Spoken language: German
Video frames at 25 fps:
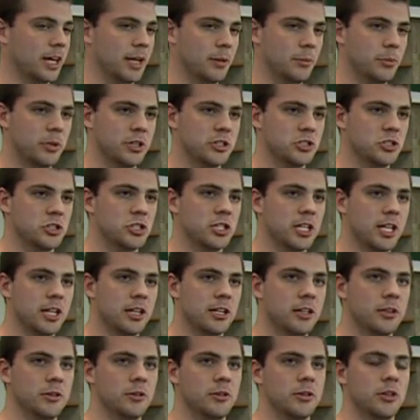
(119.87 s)

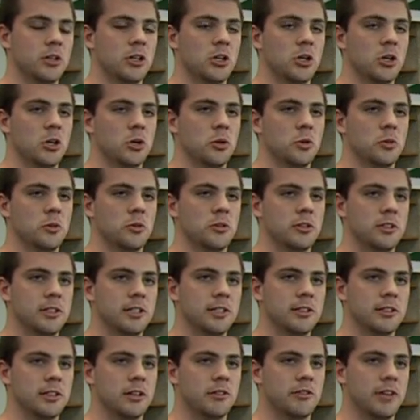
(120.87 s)
Anpasssteller. Und
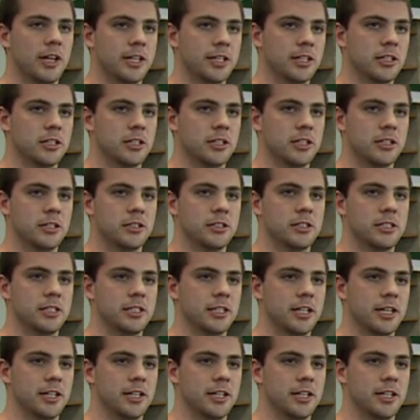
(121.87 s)
dieser wandelt dann die